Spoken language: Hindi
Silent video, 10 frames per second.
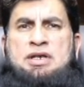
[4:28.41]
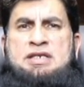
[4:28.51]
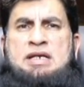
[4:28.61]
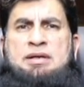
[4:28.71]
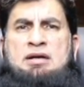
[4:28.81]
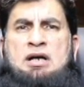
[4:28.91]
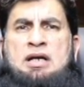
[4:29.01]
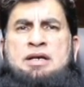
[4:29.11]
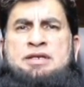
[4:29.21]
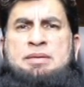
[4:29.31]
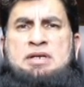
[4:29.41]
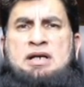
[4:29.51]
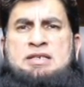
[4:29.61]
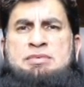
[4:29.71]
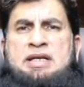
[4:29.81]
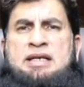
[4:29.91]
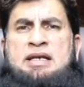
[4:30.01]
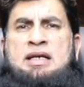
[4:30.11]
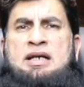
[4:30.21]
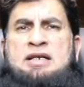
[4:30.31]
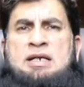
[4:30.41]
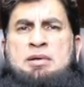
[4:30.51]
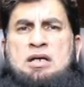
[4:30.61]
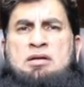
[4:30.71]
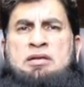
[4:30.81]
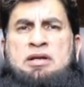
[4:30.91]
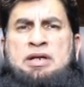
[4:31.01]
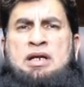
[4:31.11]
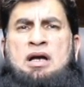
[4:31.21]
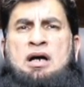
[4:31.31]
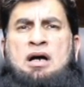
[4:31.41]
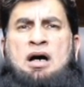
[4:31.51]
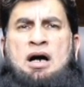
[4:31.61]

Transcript: इसके अलावा ये भी लाजमी देखें हजामा कराने वाले ने